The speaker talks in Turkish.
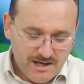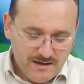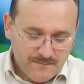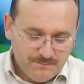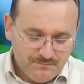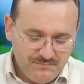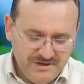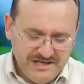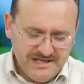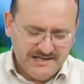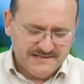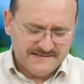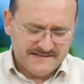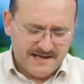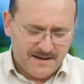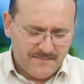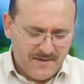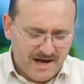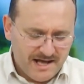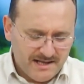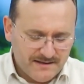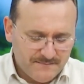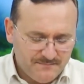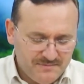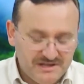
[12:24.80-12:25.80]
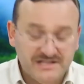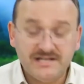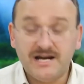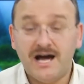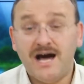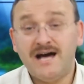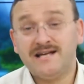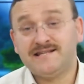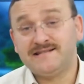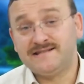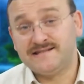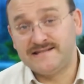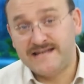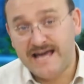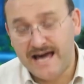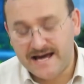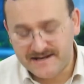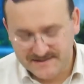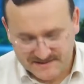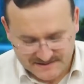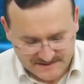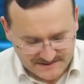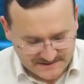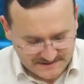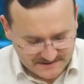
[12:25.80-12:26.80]
Bir zaman bir
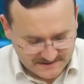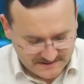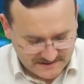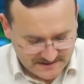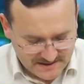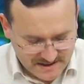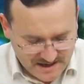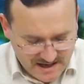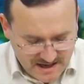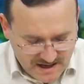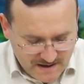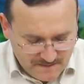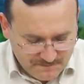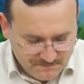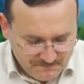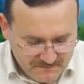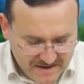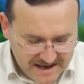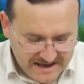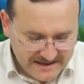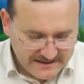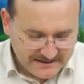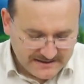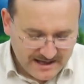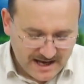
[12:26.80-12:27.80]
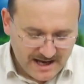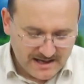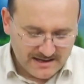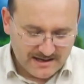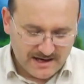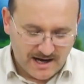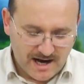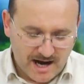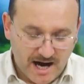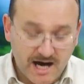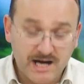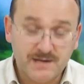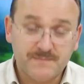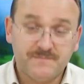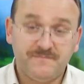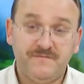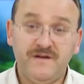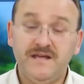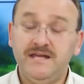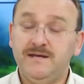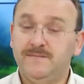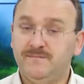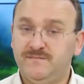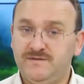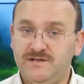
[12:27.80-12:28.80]
asker meydana harp ve
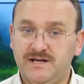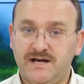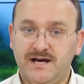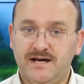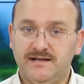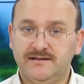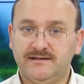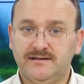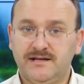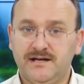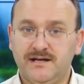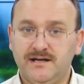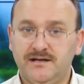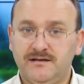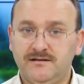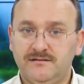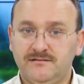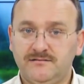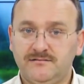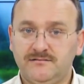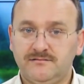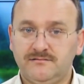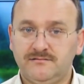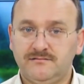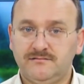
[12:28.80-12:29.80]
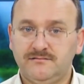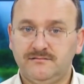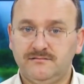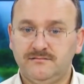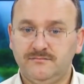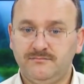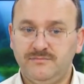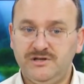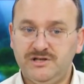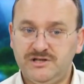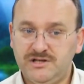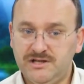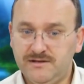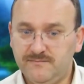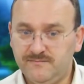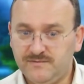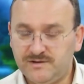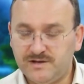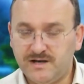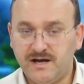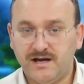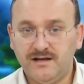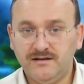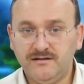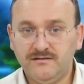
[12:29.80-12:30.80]
imtihanda bir
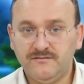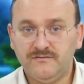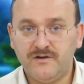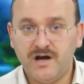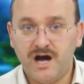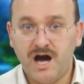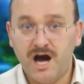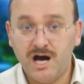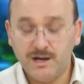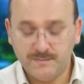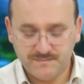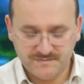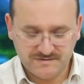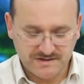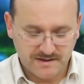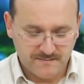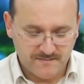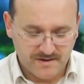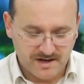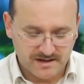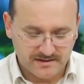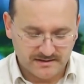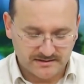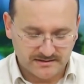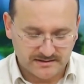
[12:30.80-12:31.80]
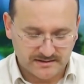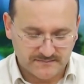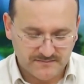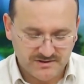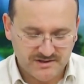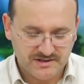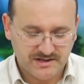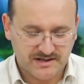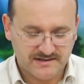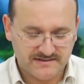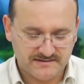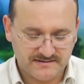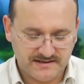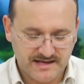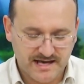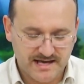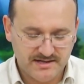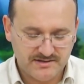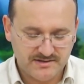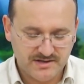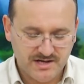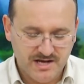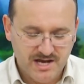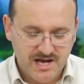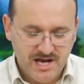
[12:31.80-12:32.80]
imtihan ve harp zamanında bir
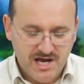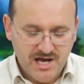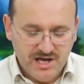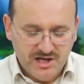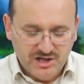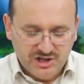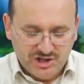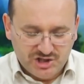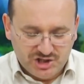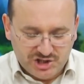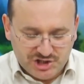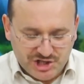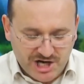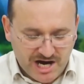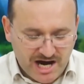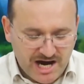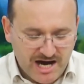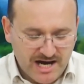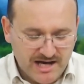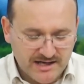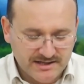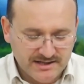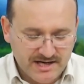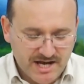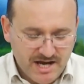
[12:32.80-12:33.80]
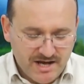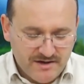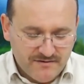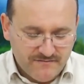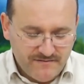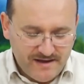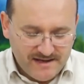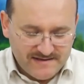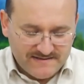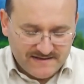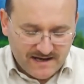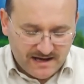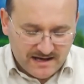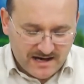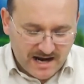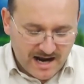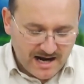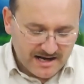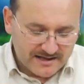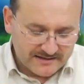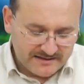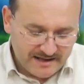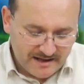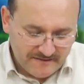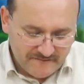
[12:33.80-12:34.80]
asker kar ve
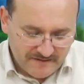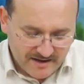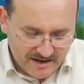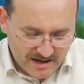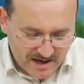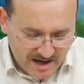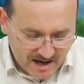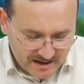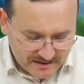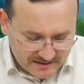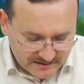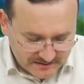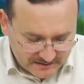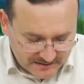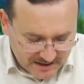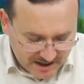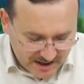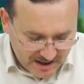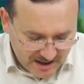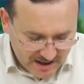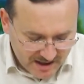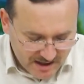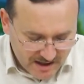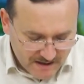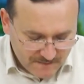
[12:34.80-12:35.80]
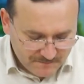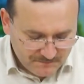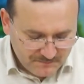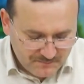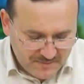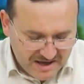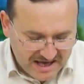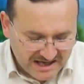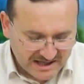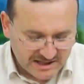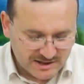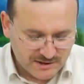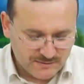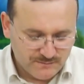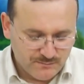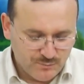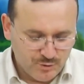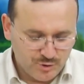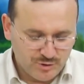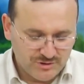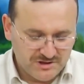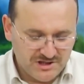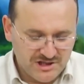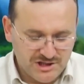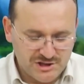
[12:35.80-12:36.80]
zarar deveranında pek
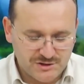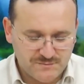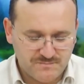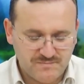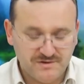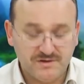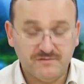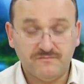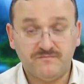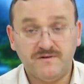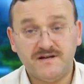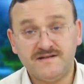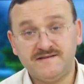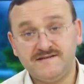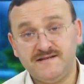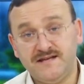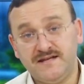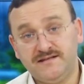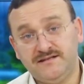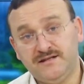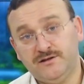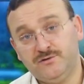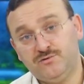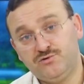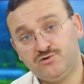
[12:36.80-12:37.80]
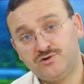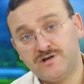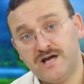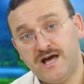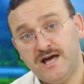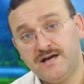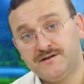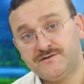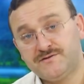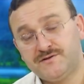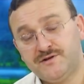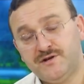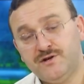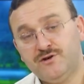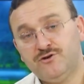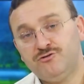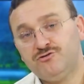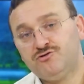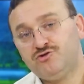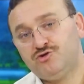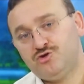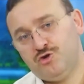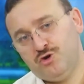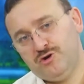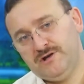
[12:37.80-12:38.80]
müthiş bir vaziyete düşer
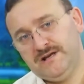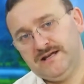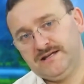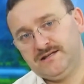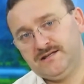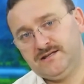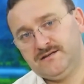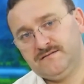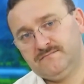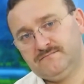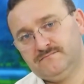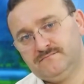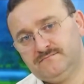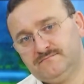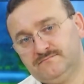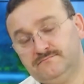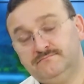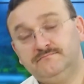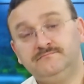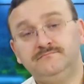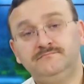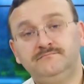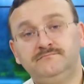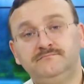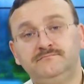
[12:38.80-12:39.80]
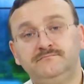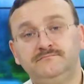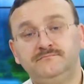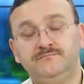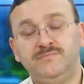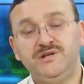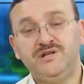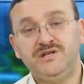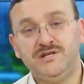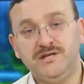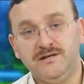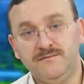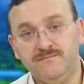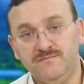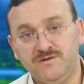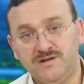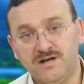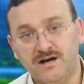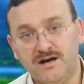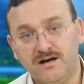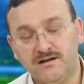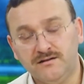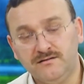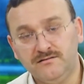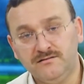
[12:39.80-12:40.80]
şöyle ki hmm, bir
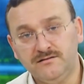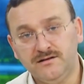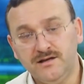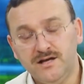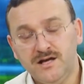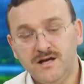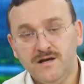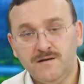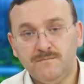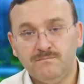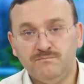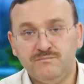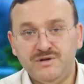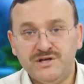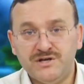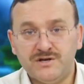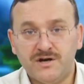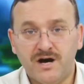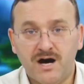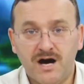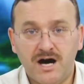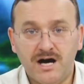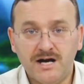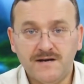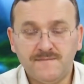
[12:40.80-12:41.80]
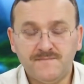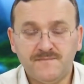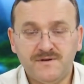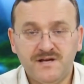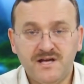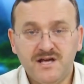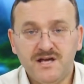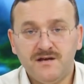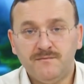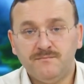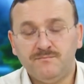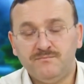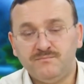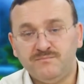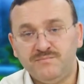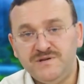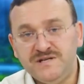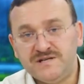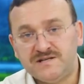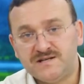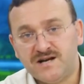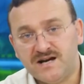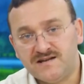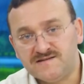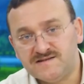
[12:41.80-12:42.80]
imtihan, bir harp,
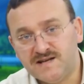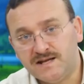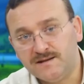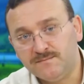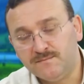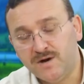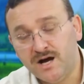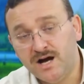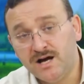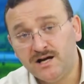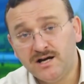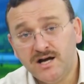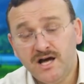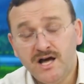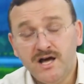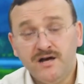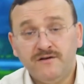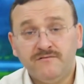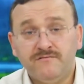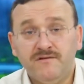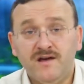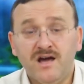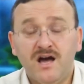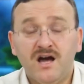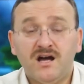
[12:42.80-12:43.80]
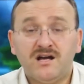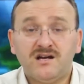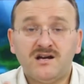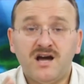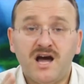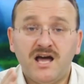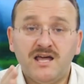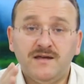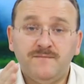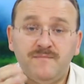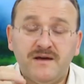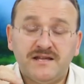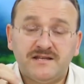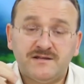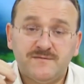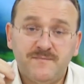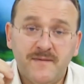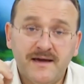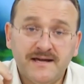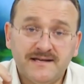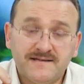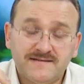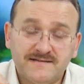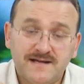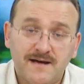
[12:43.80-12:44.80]
bir kazanmak veya
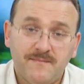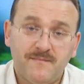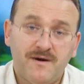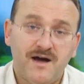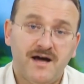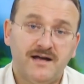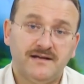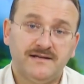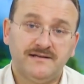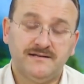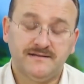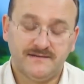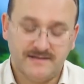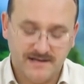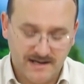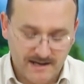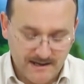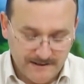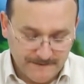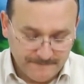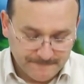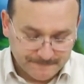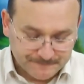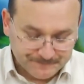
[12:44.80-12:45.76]
kaybetmek zamanında